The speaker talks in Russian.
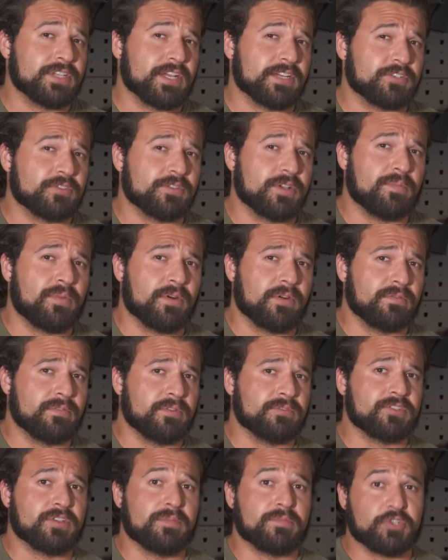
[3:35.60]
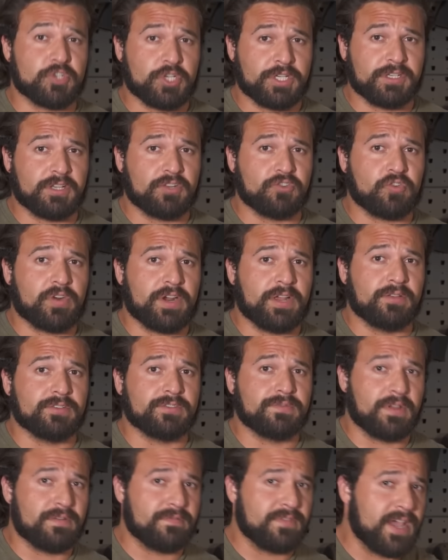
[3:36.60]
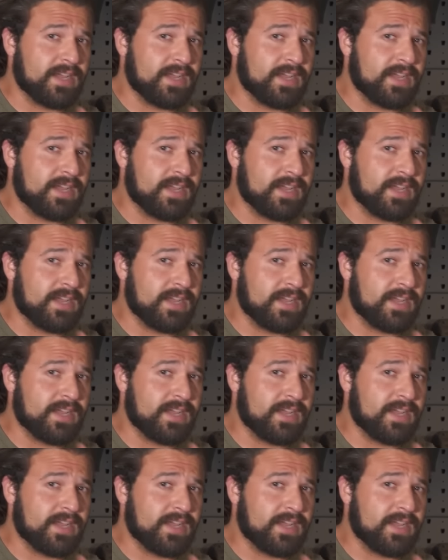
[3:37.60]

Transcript: участвовал даже Михаил Калашников.